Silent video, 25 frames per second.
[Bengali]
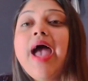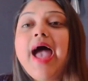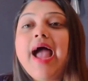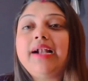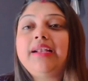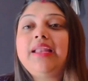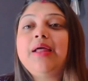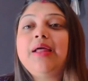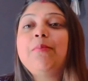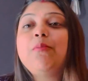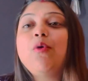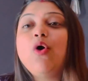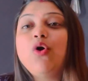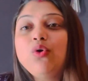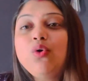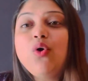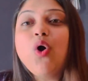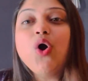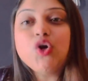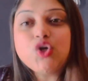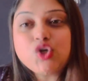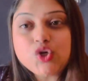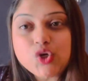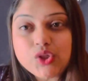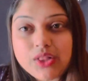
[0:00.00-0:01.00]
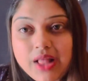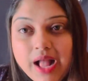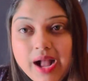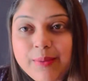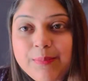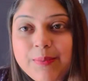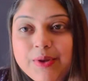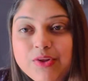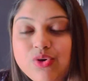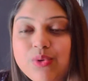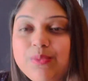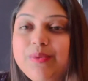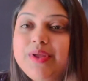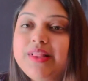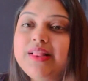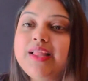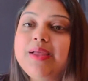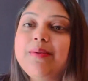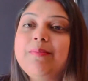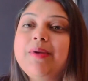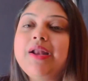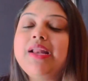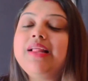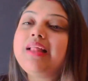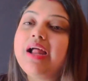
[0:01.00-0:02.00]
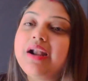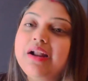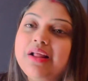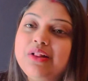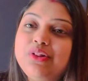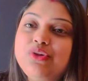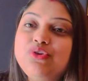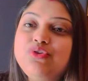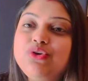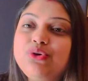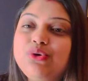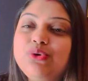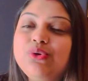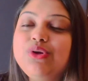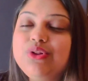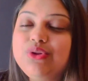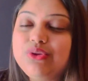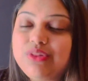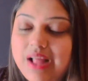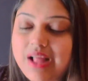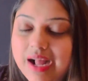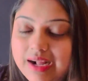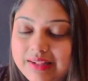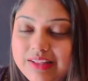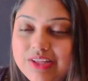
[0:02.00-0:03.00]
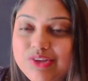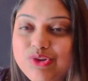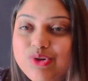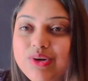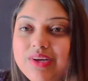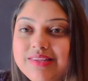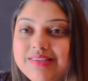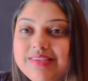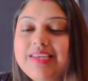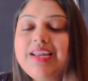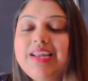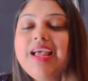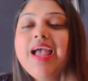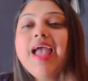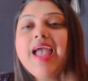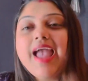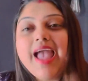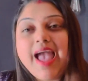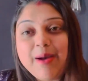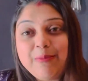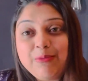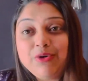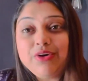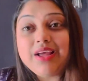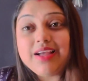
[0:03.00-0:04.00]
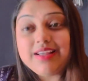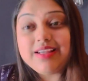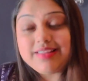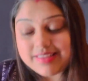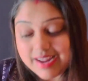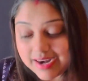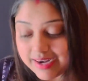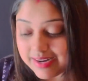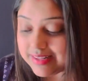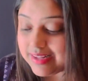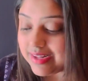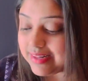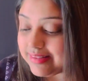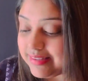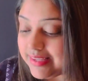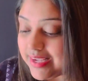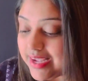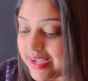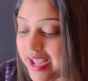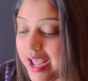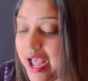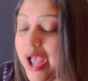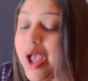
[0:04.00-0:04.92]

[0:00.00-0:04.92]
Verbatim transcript: একটা বড় অংশ থাকবে ছবিতে মানে তারা দুজনও কিন্তু থাকতে চলেছেন এমনটাই জানা যাচ্ছে